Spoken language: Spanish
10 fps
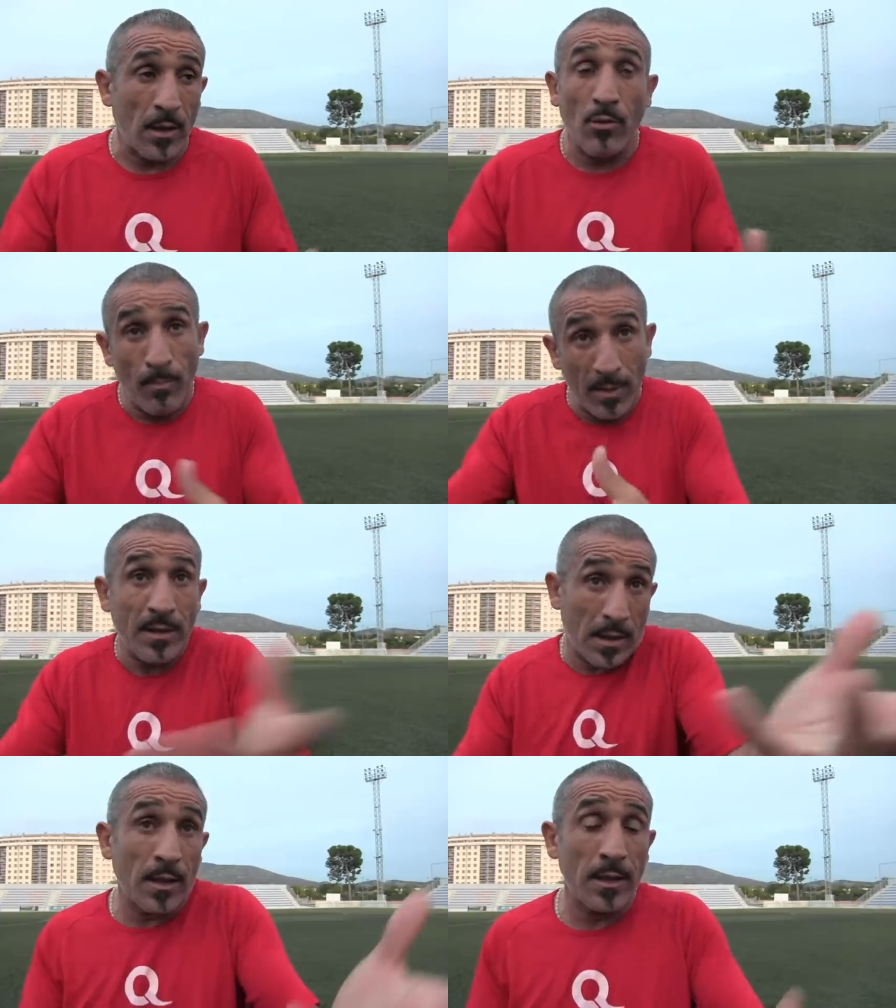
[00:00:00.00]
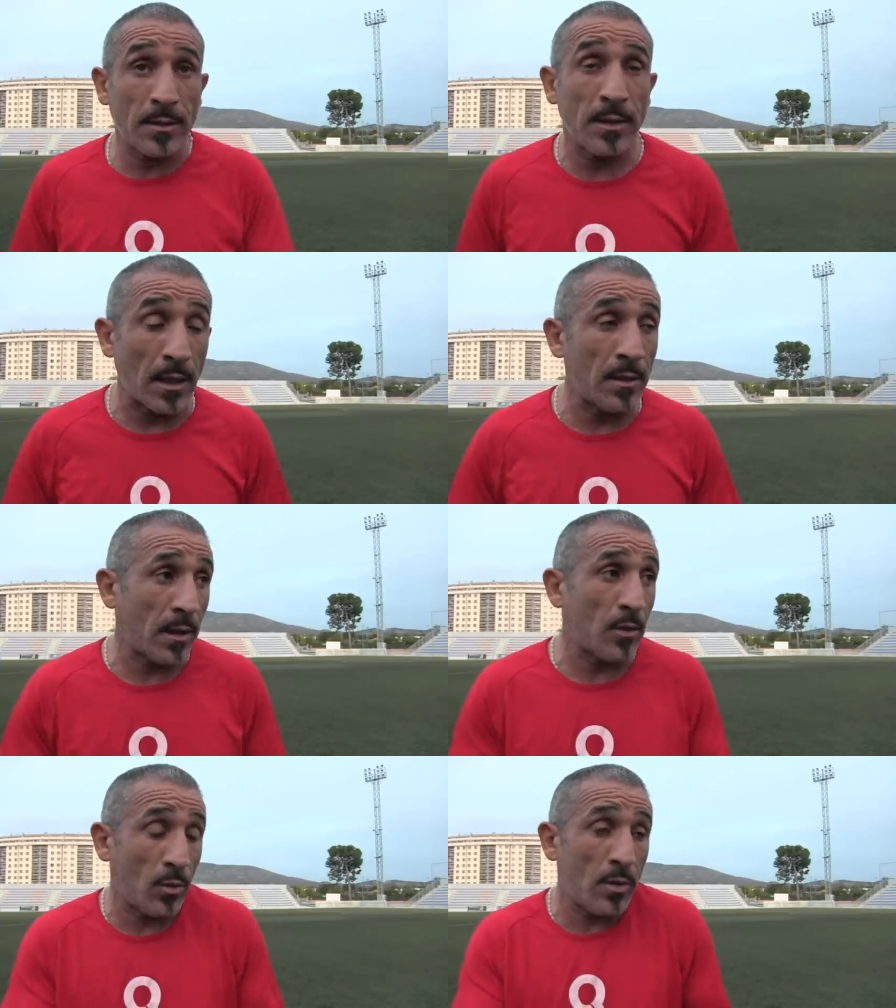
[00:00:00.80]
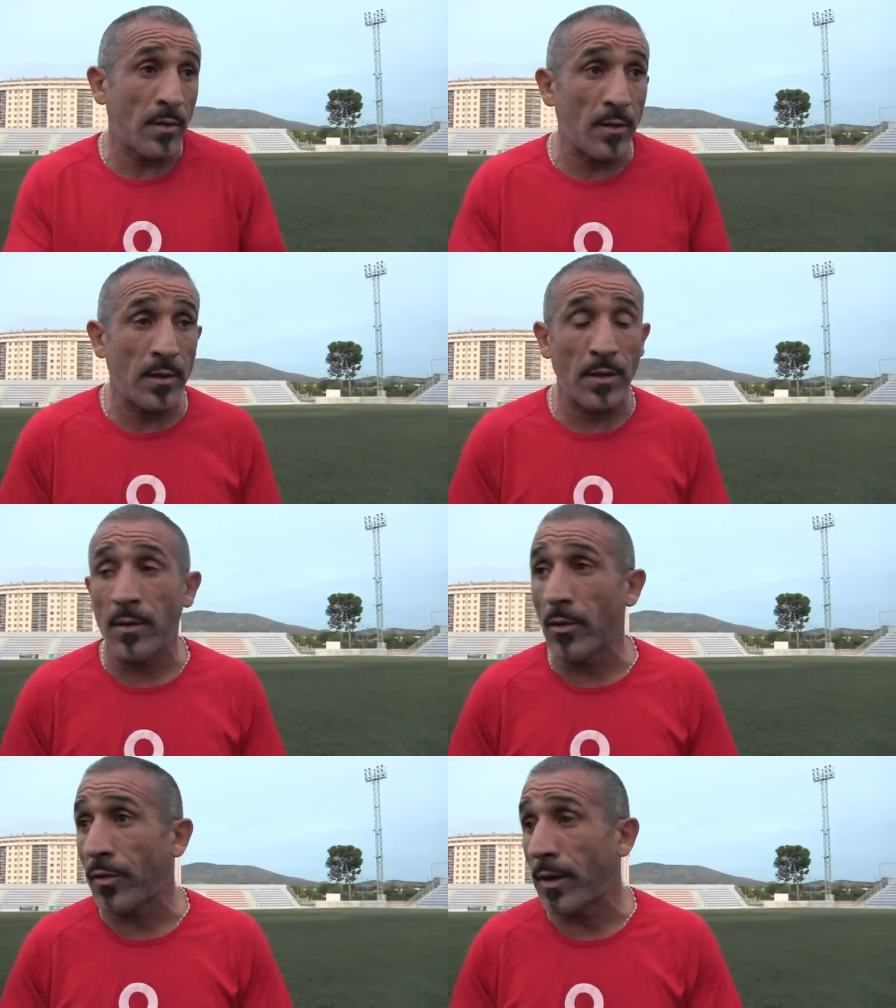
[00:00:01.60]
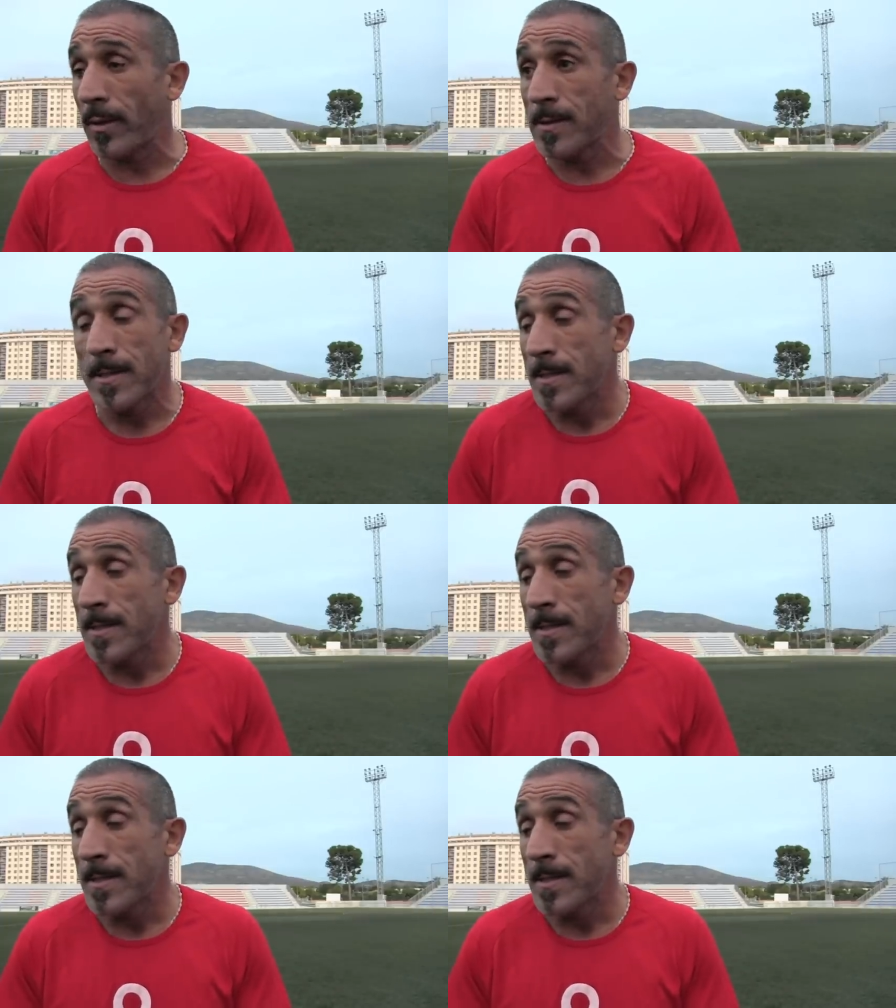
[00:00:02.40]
completa esa lista que tú dices de 10 de 12.